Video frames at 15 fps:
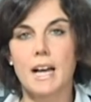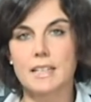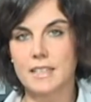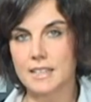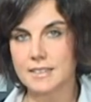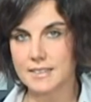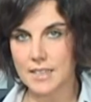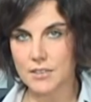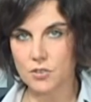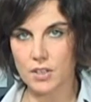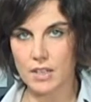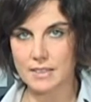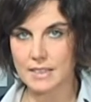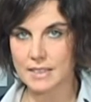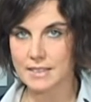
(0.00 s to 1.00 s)

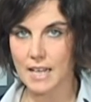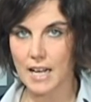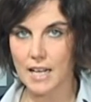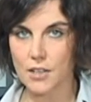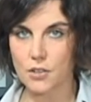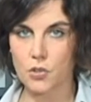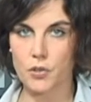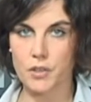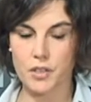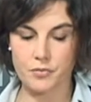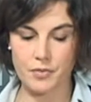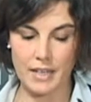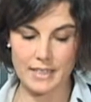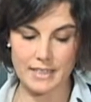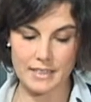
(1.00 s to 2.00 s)
Analizzando nel dettaglio
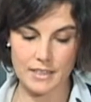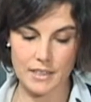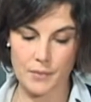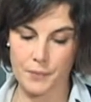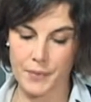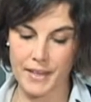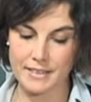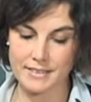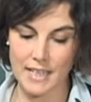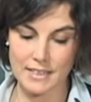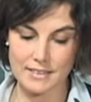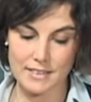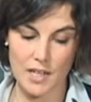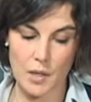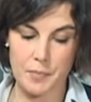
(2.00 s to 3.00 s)
i vari
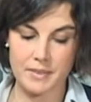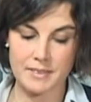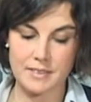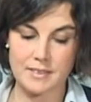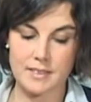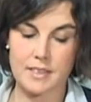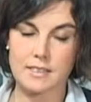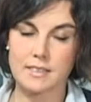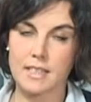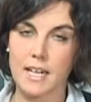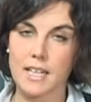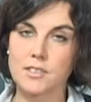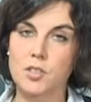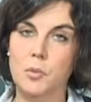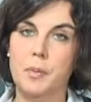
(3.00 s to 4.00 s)
dati, la presenza del
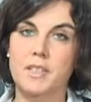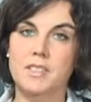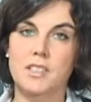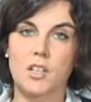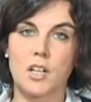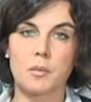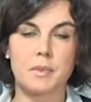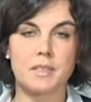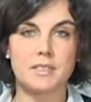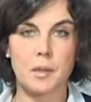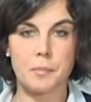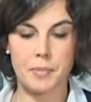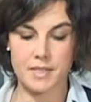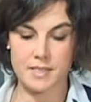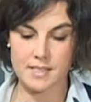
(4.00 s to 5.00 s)
terrazzo è
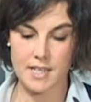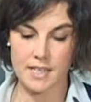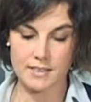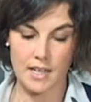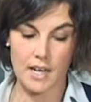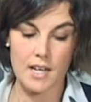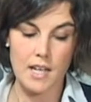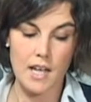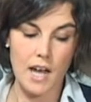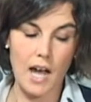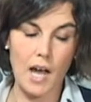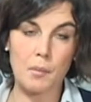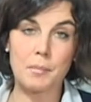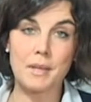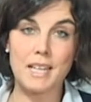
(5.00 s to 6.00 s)
particolarmente apprezzata
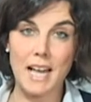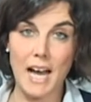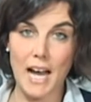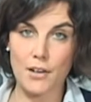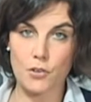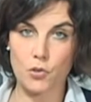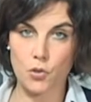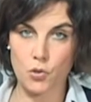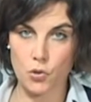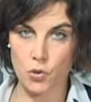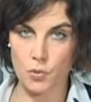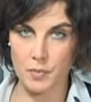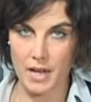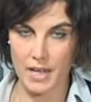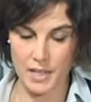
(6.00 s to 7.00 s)
a Milano,
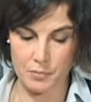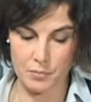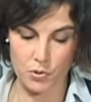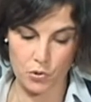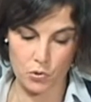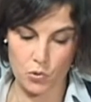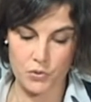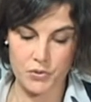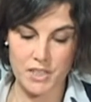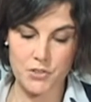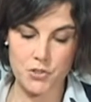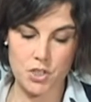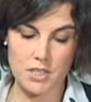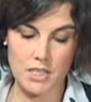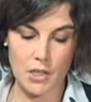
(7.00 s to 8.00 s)
Roma, e
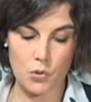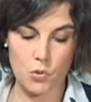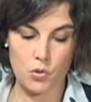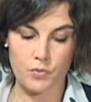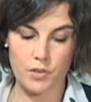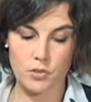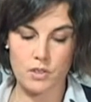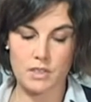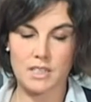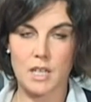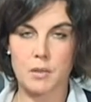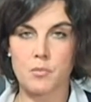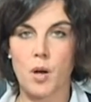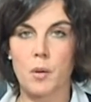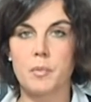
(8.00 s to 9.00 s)
Bologna, città in cui il valore
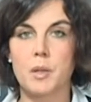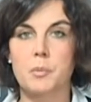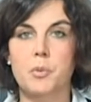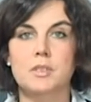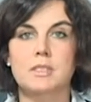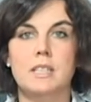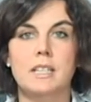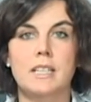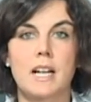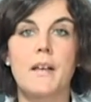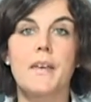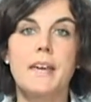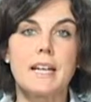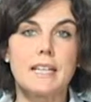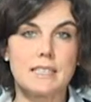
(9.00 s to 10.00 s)
dell'immobile può
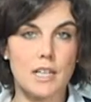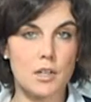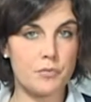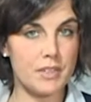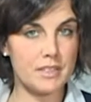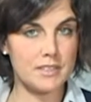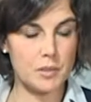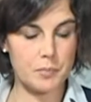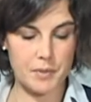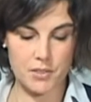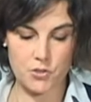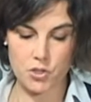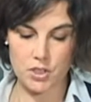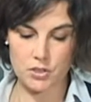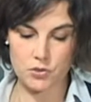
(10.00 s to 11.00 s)
salire del
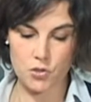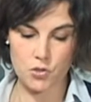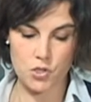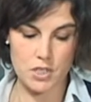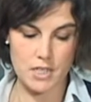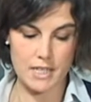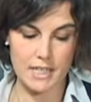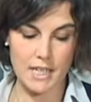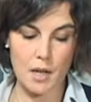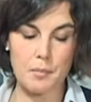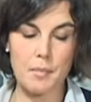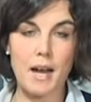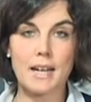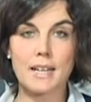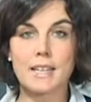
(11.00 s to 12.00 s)
20%
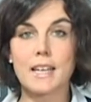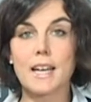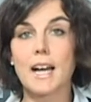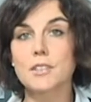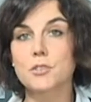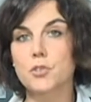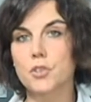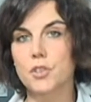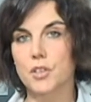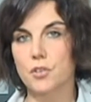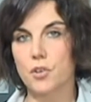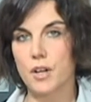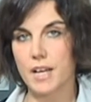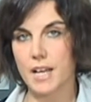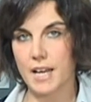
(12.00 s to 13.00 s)
circa, ma anche a
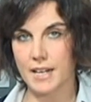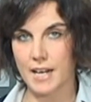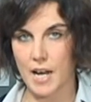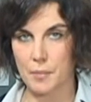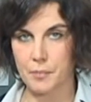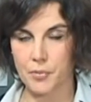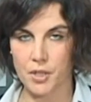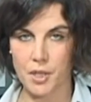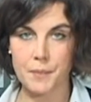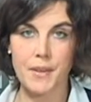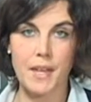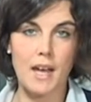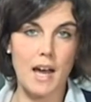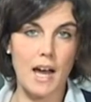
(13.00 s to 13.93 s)
Torino e a Napoli.